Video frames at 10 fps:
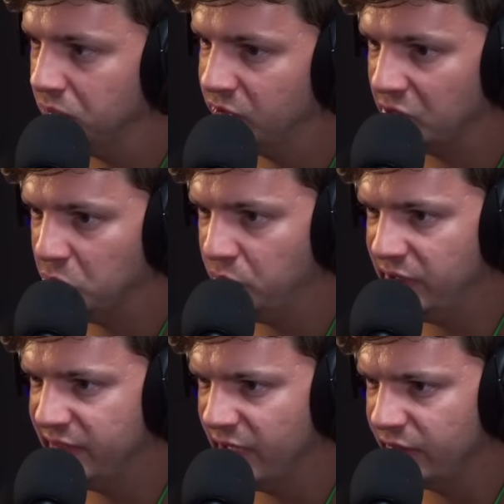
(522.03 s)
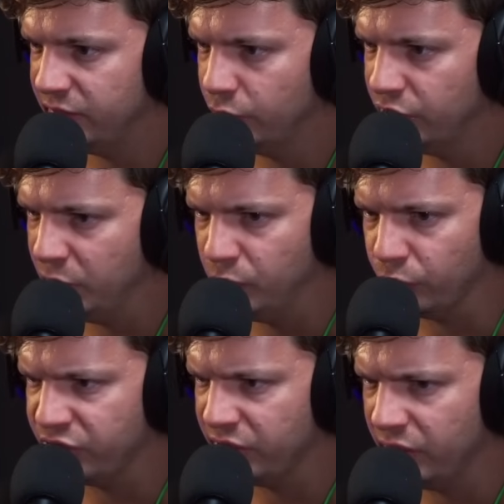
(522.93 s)
Tranquillizzante, no? Dei
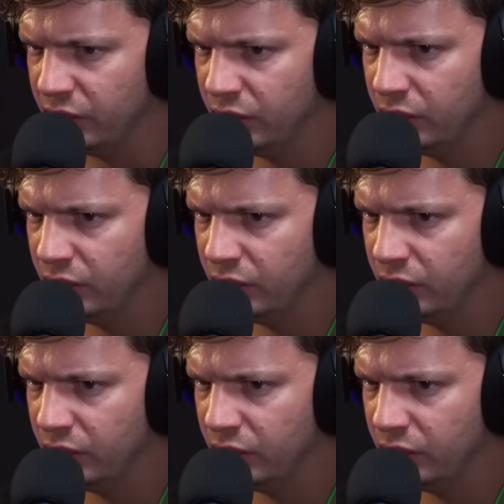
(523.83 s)
mostri.